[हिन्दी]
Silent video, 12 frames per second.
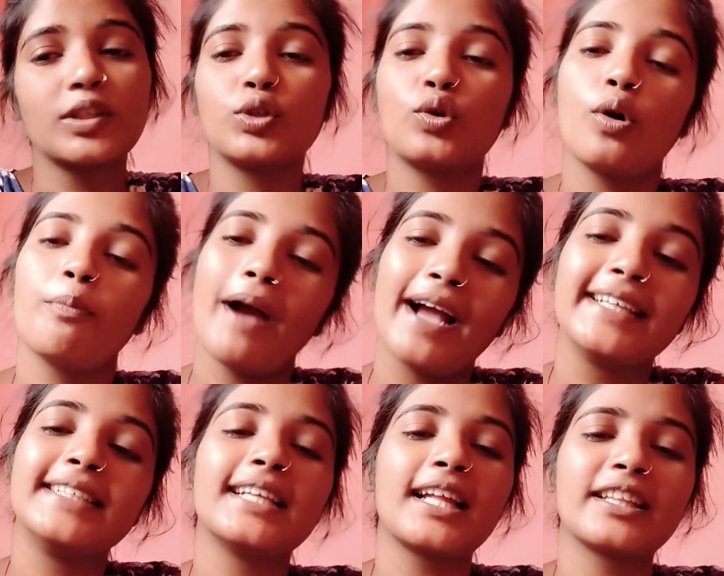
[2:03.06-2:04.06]
टॉप आ
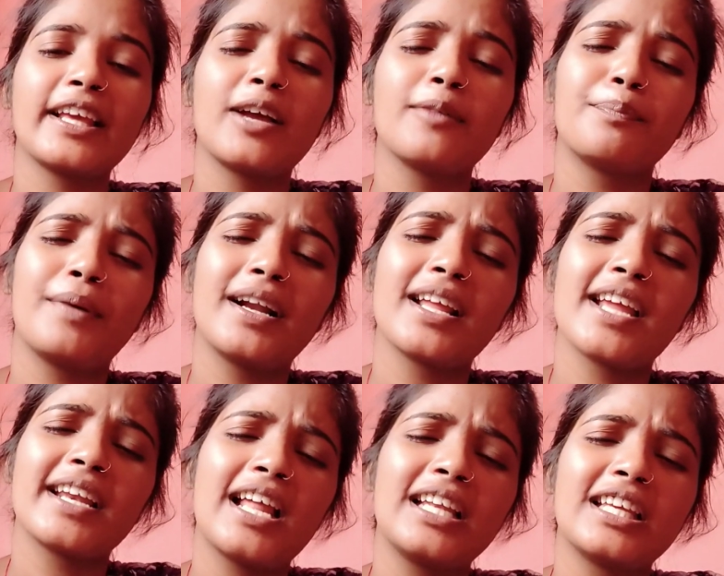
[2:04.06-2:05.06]
ही जाते हैं हम
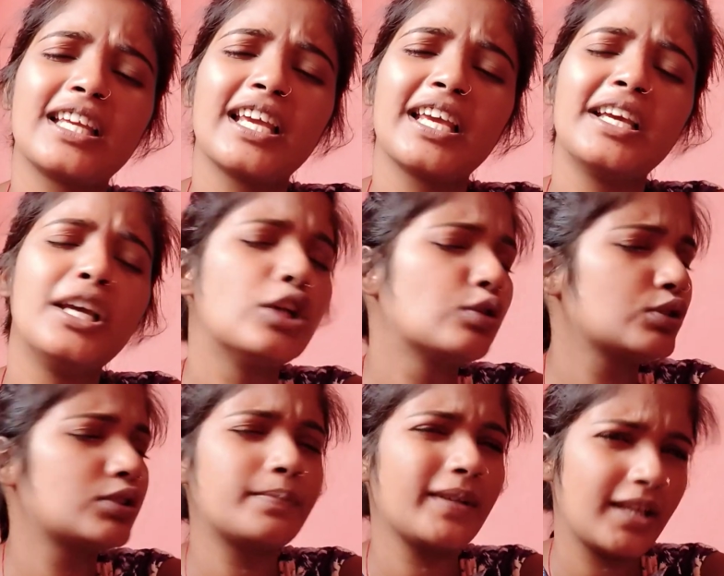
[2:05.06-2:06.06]
पढ़े ना लिखे
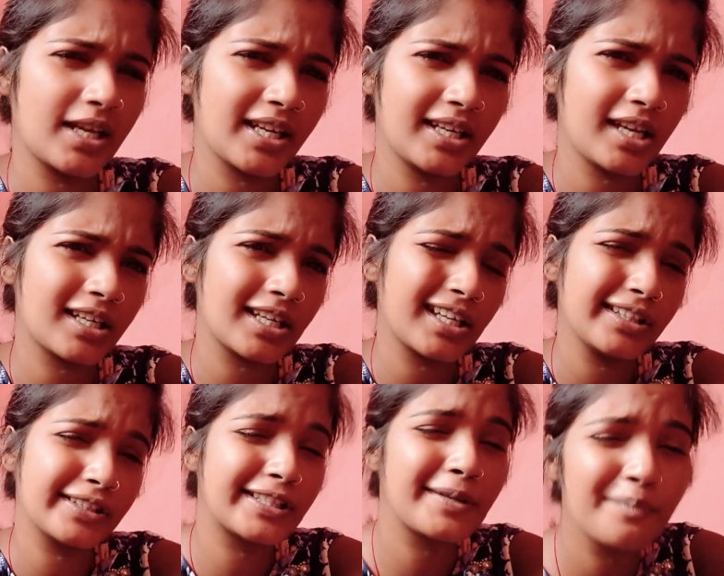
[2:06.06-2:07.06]
कुछ भी करें ना करें
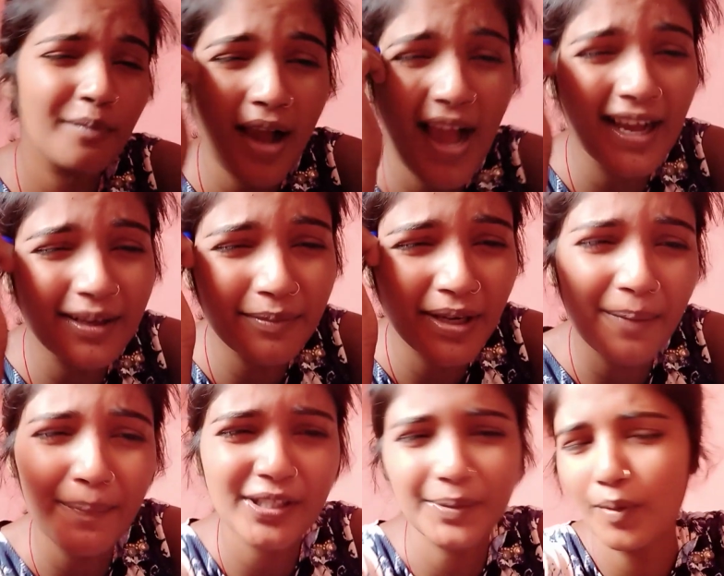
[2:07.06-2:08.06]
दिमाग मेरा
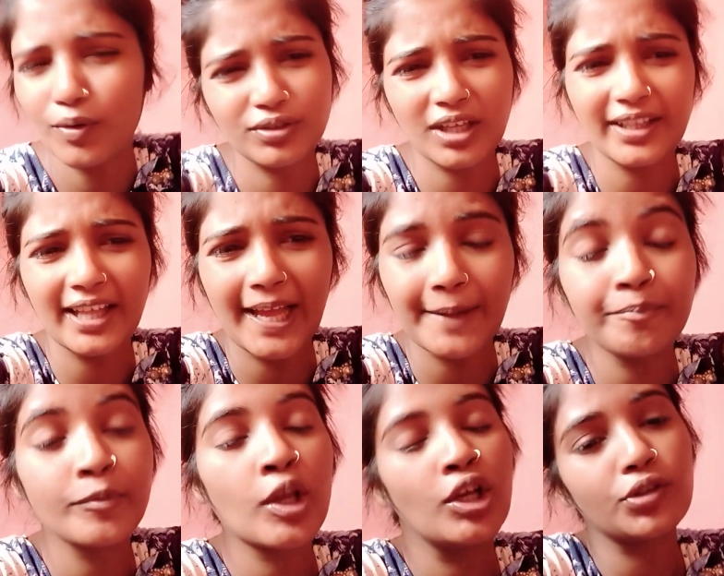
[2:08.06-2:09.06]
पास बहुत ज़्यादा है
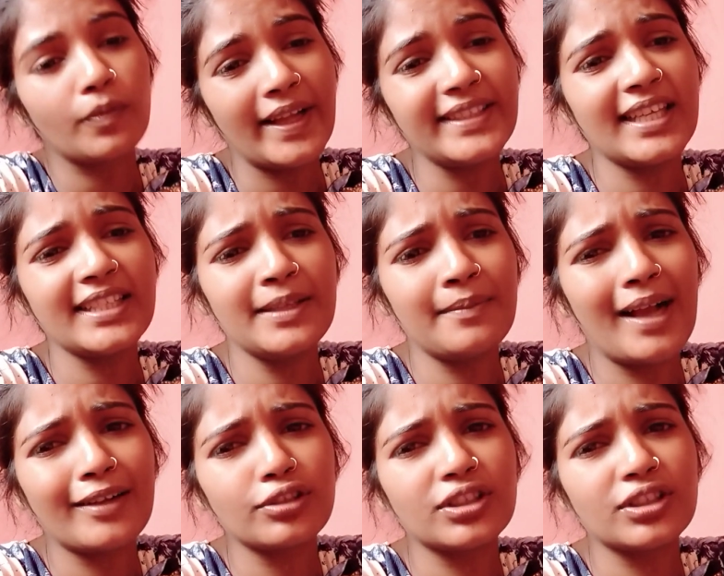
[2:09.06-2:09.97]
तो वैसे ही दिमाग को